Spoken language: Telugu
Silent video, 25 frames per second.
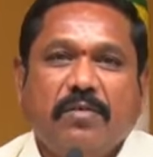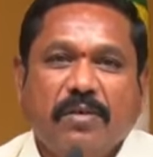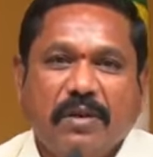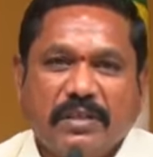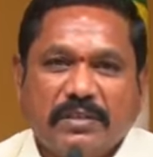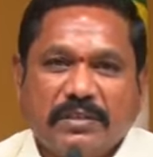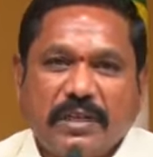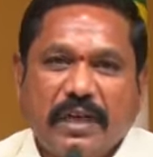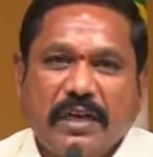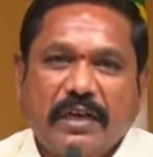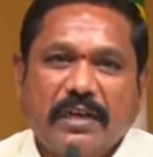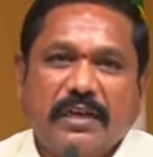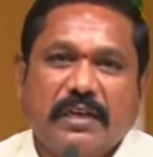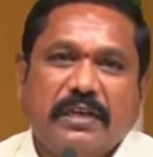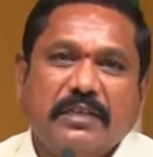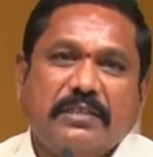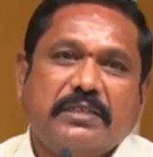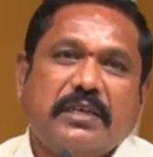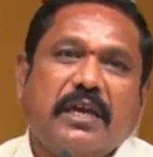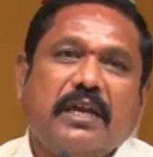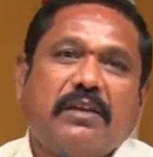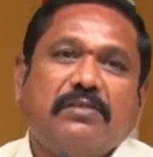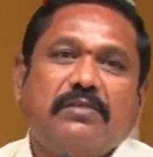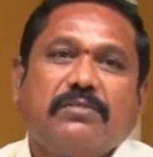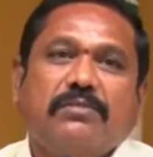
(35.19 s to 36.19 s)
ఒకసారి
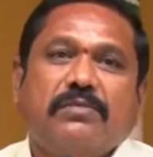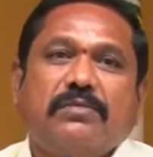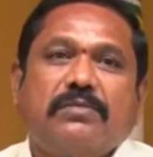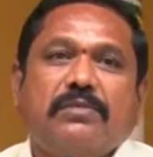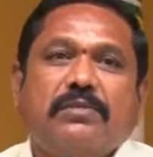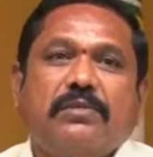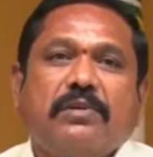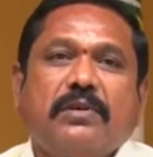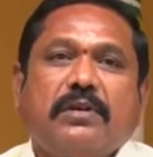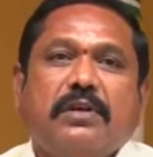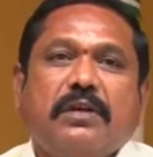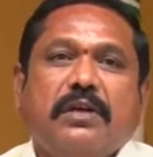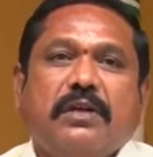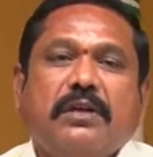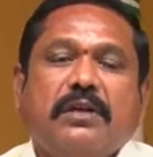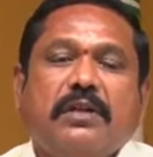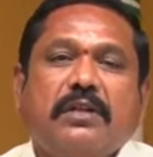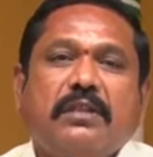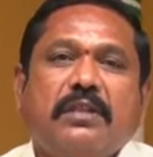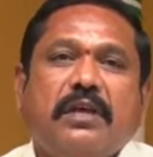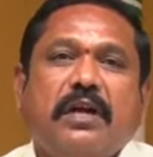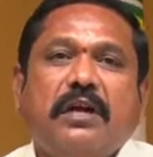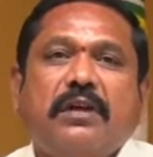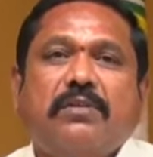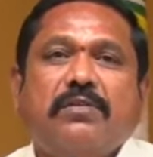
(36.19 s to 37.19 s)
నిజాలు
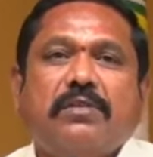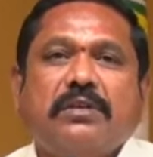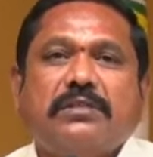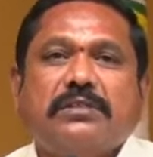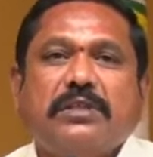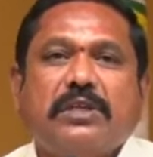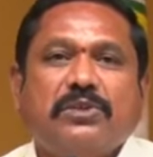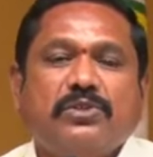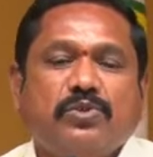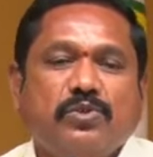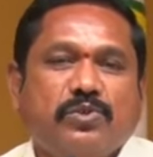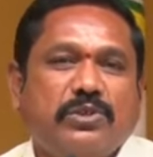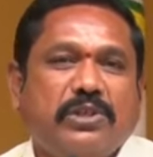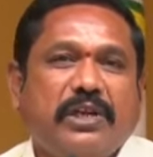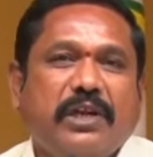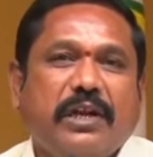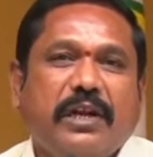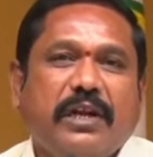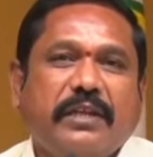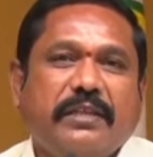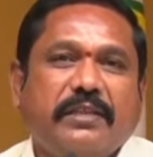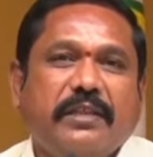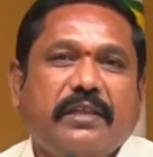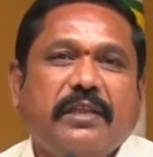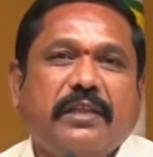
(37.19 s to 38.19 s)
నిర్ధారణ ఒకసారి
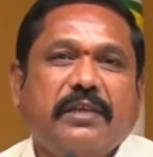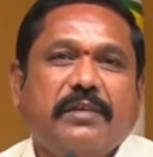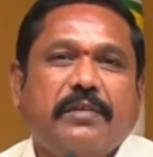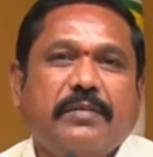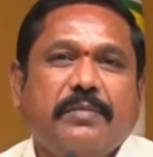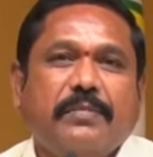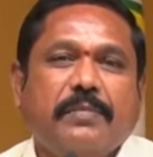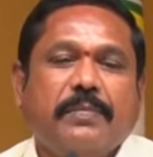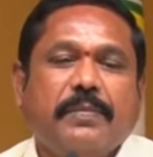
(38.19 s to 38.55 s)
చూసినట్లయితే